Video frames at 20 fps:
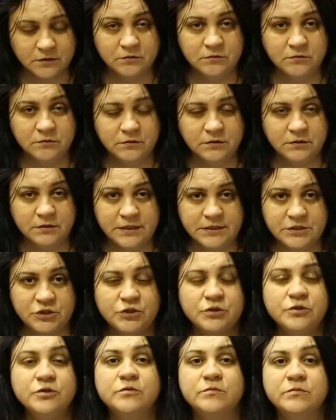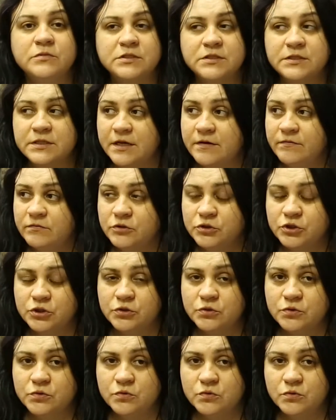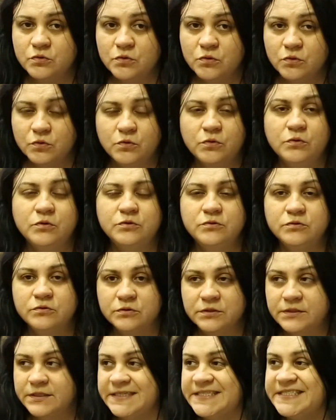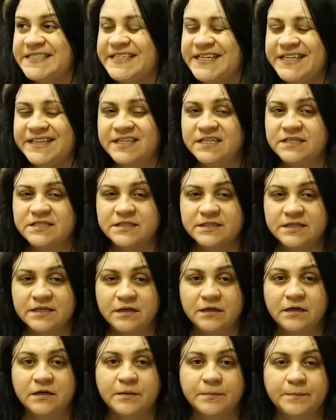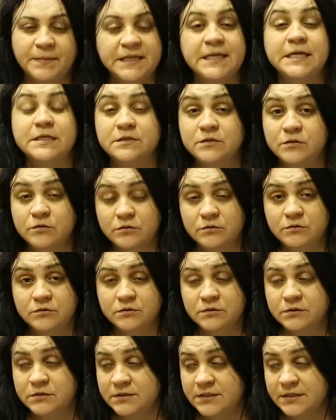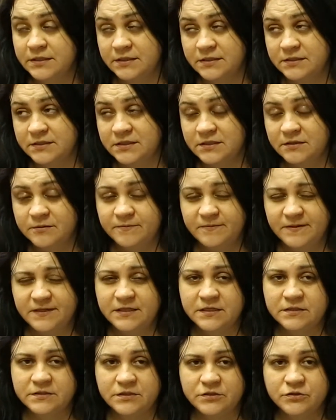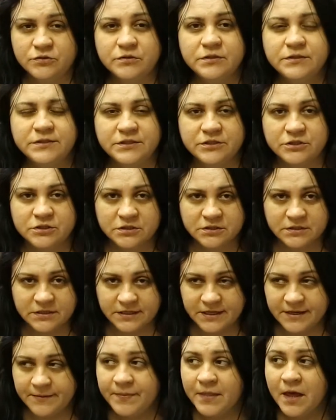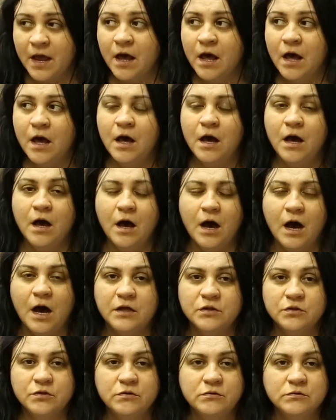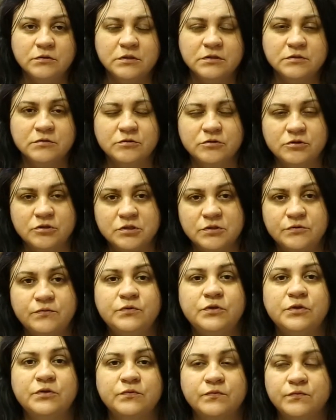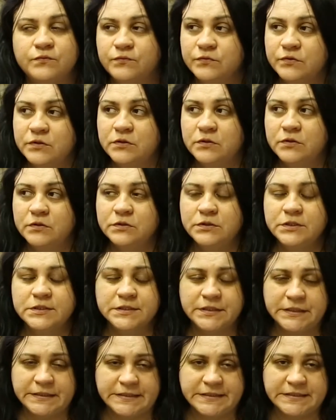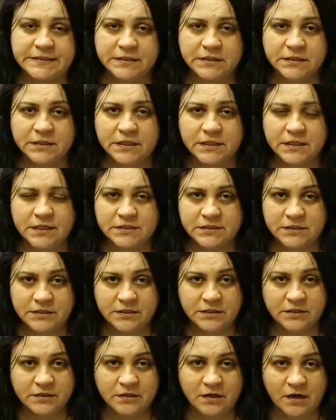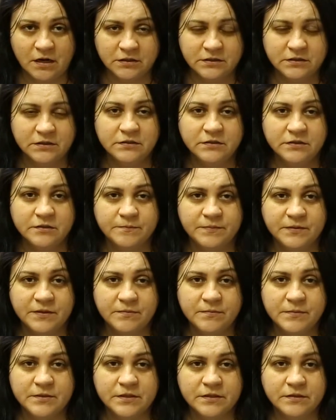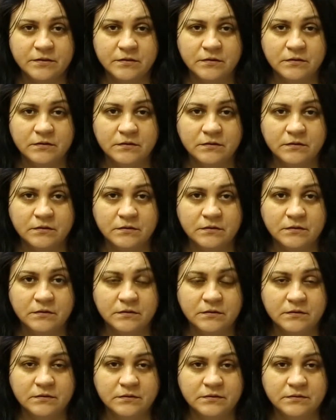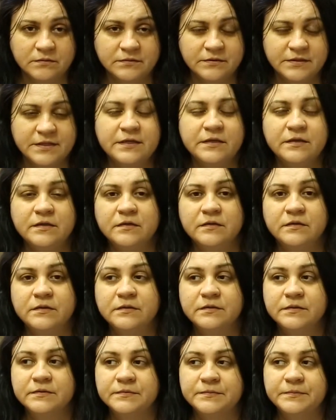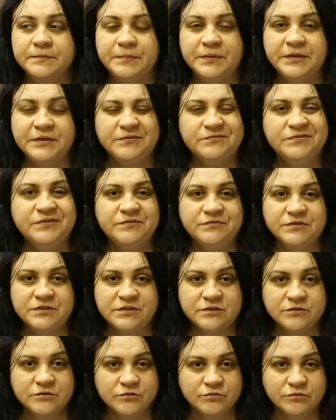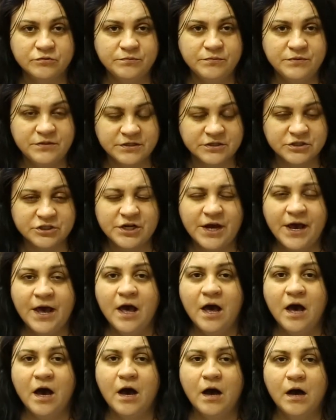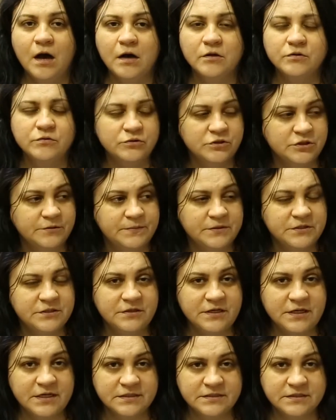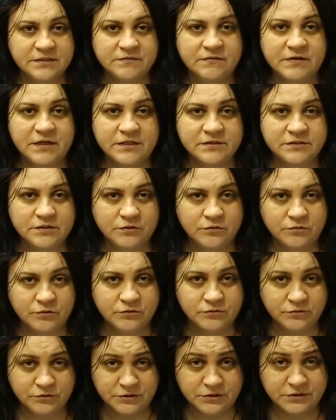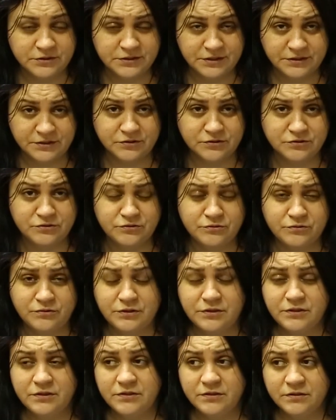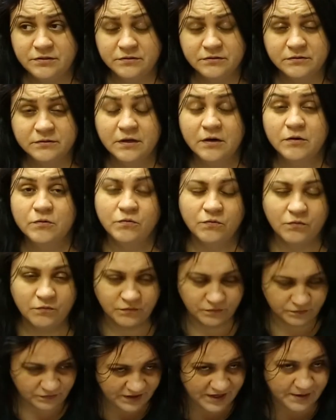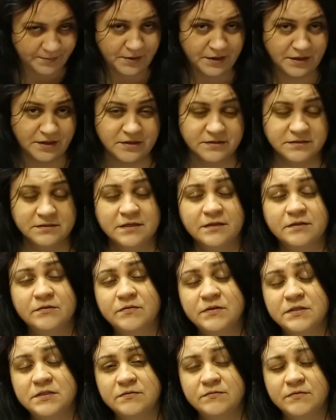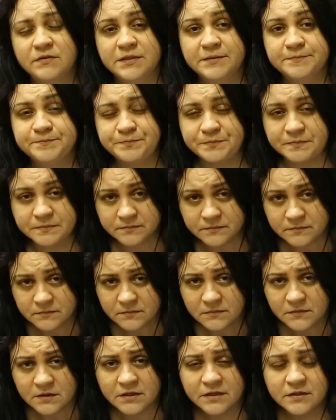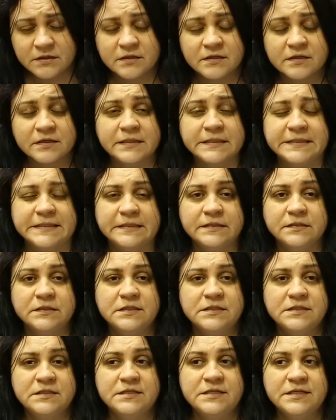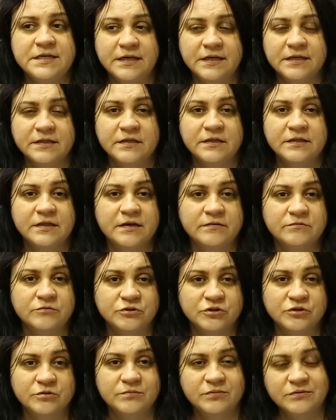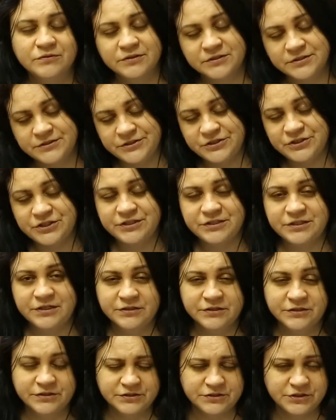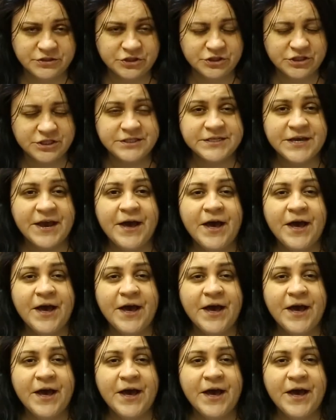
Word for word: Но начнем мы с того, что культурная ценность, а, понятие культурной ценности – это понятие юридическое. Оно у нас существует в э, нескольких законодательных актах, например, э, да, при вывозе за рубеж а, тоже определяется, является ли культурной ценностью и а, какого времени, соответственно, это изделие для того, чтобы разрешить или не разрешить